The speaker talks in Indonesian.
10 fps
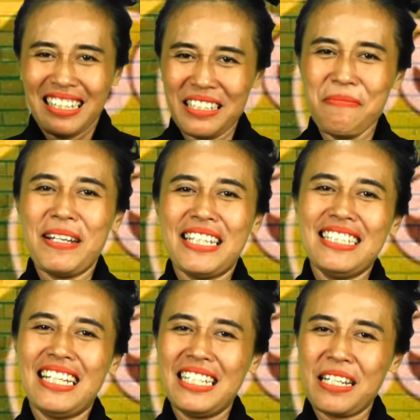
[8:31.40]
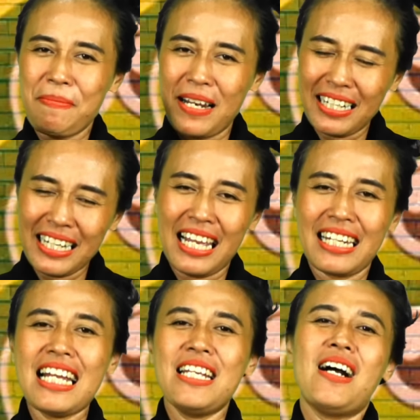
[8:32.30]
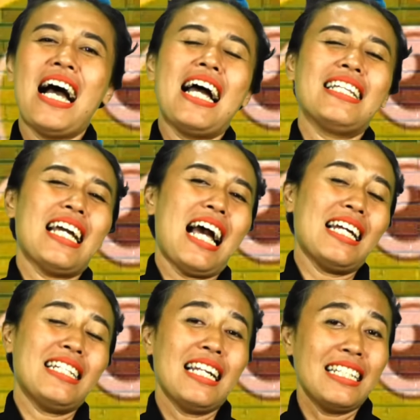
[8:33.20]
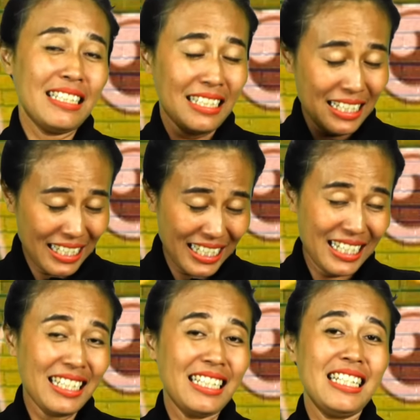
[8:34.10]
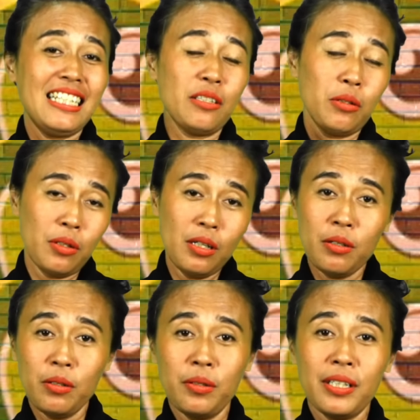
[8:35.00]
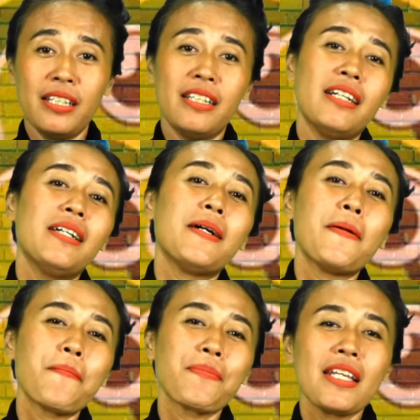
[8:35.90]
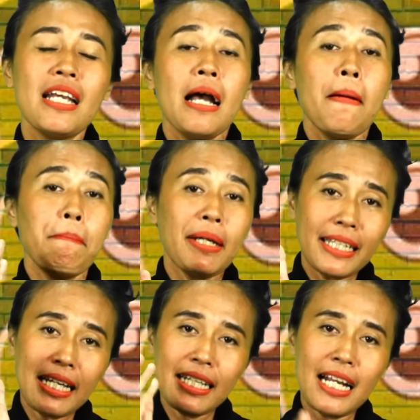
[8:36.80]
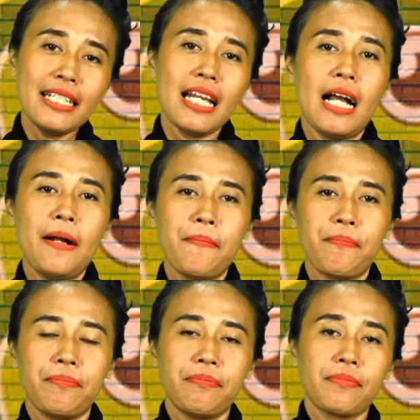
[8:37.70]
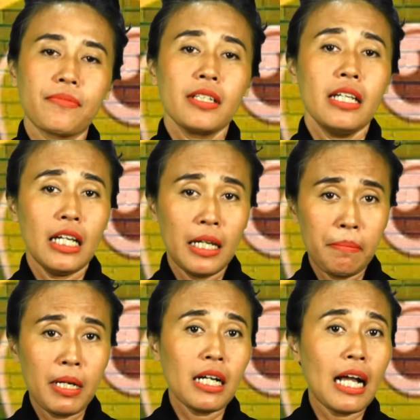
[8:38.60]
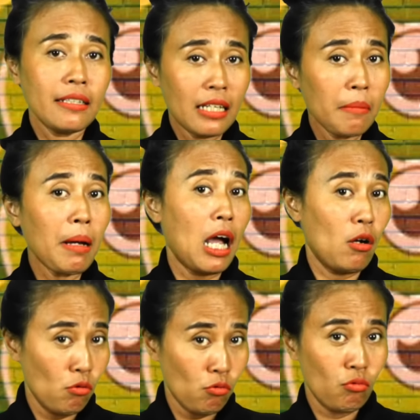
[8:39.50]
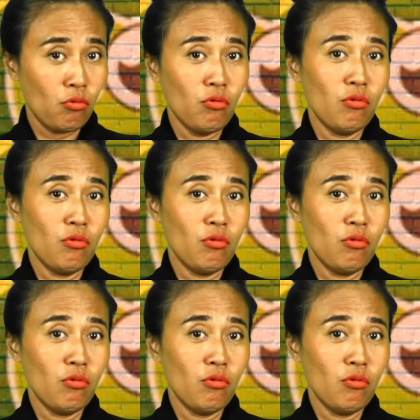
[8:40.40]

kesempatan jadi kepala daerah ya hanya ada di sini, di Solo, ya toh. Pertanyaannya, emang Kaisang mau?